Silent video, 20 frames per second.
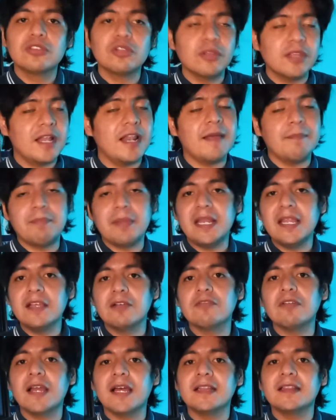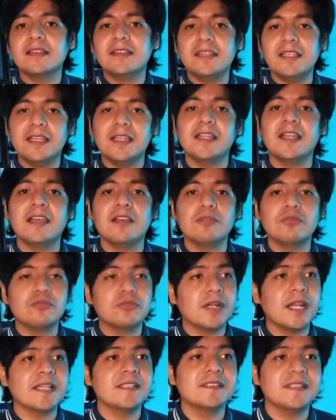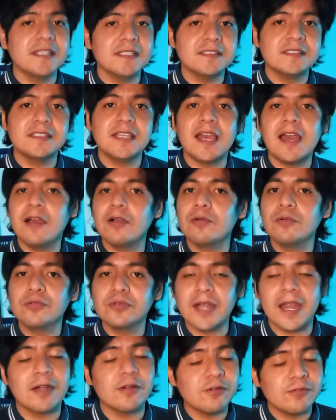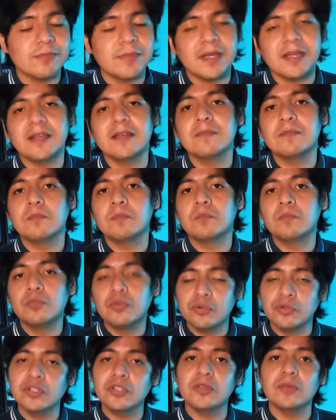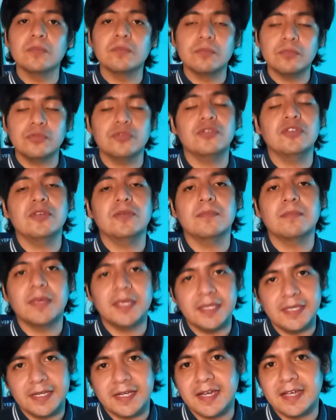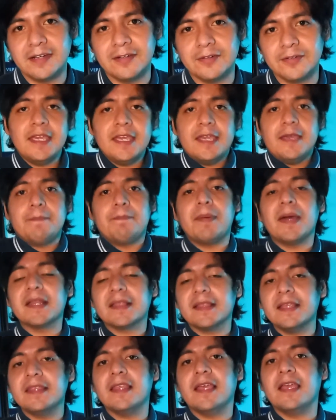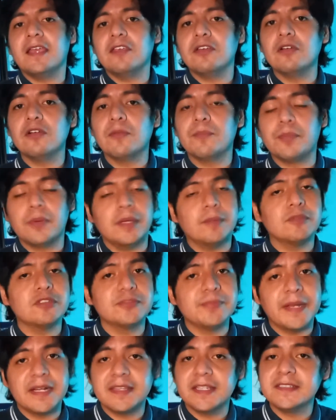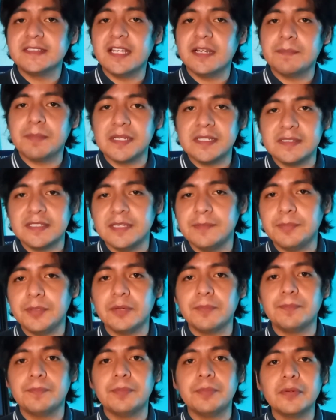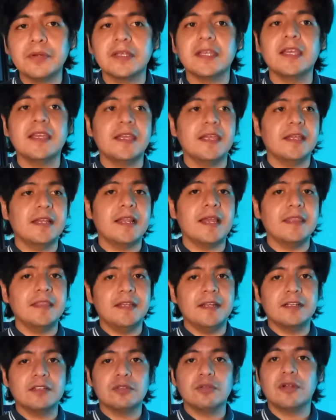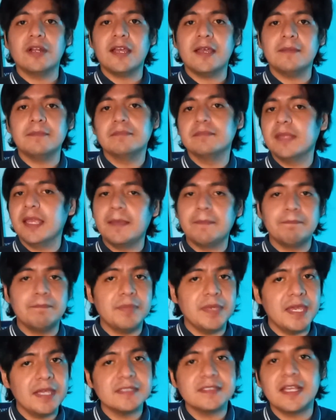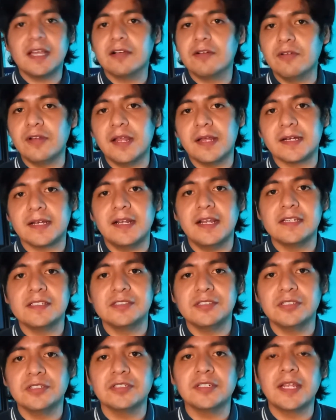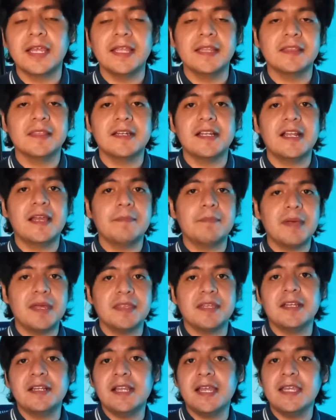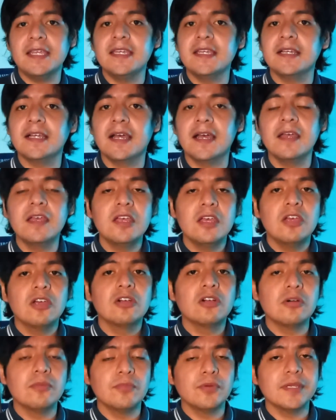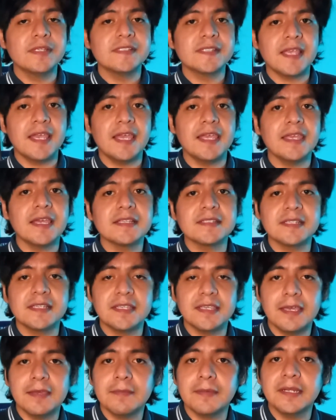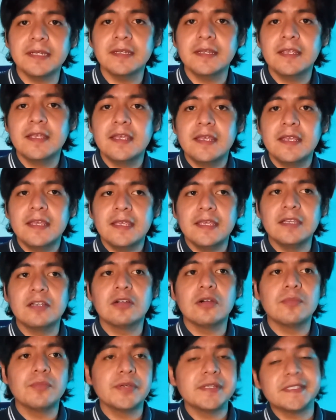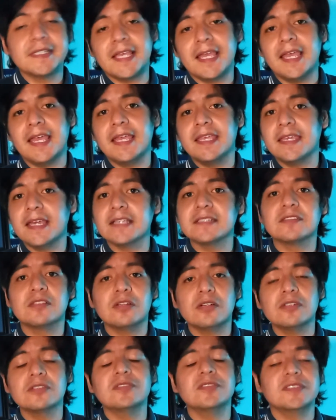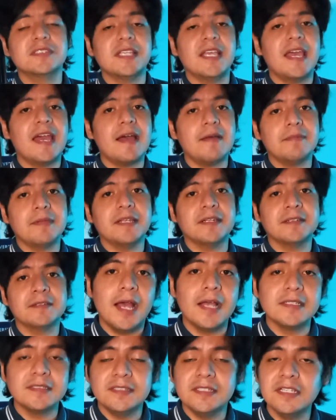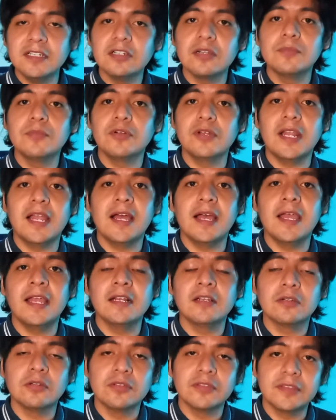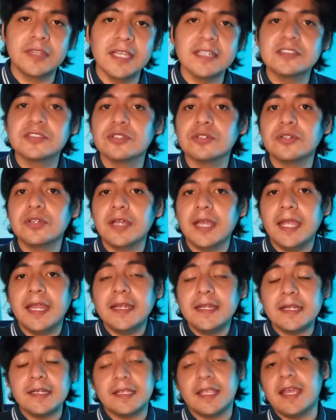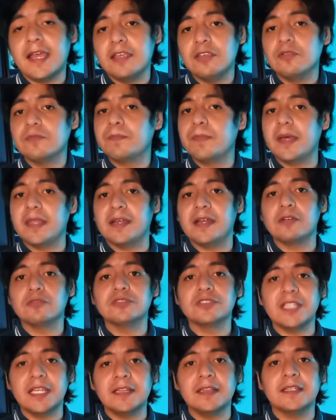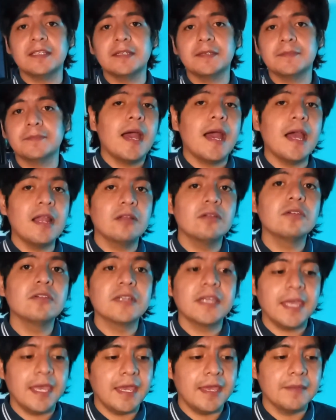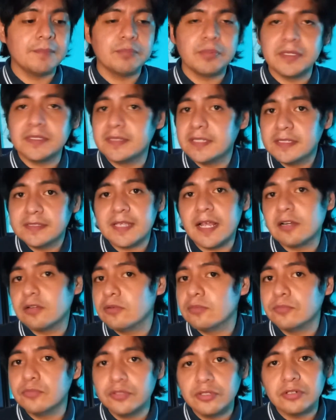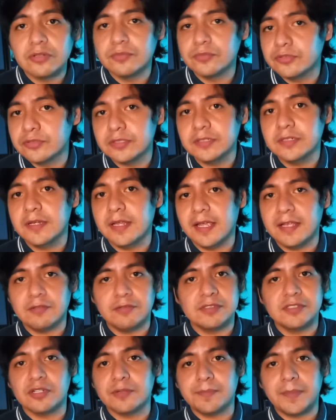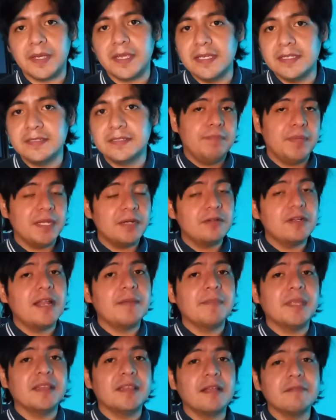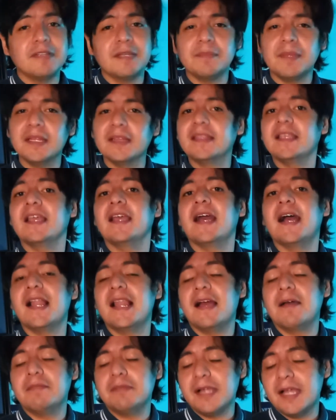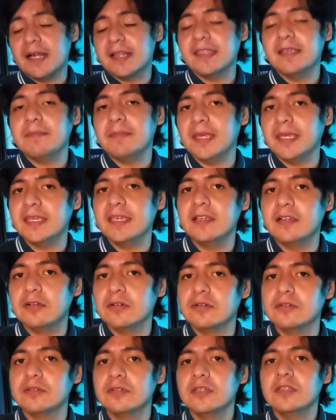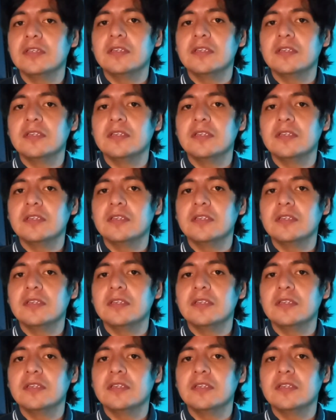Toda la película tiene una esencia, un aroma, muy, muy mexicano. Y parte de ello lo podemos ver desde el principio porque la directora empieza con la relación entre la madre y la hija, cómo es que ellas se llevan y cómo es que ellas dos se hablan, así como el contexto en el que hay un padre ausente, algo que pues es algo muy común en nuestro país. Pero lamentablemente al hablar de México